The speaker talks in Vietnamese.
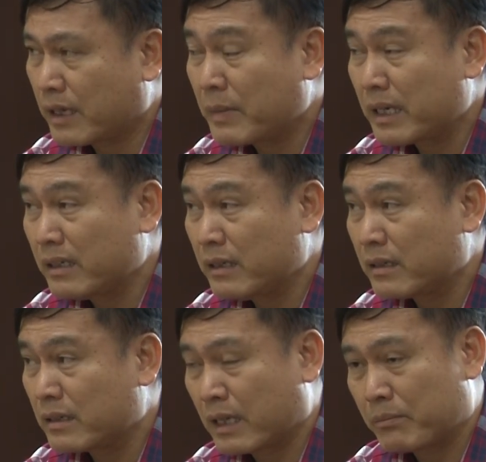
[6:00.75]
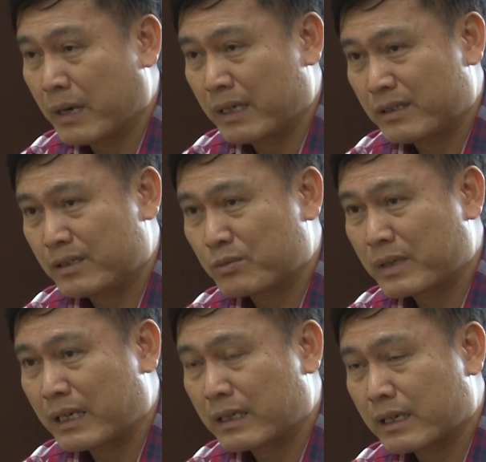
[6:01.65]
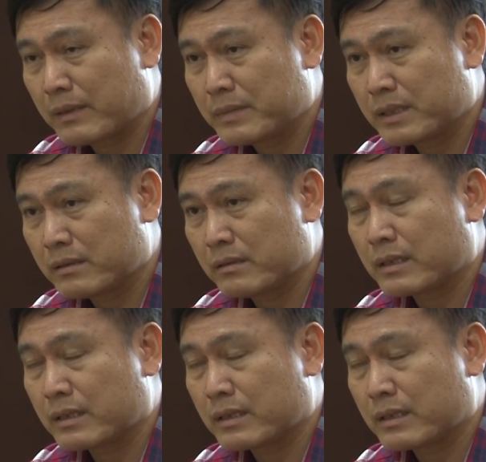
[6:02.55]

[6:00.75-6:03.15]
năm 2007 thì chúng ta lại tham dự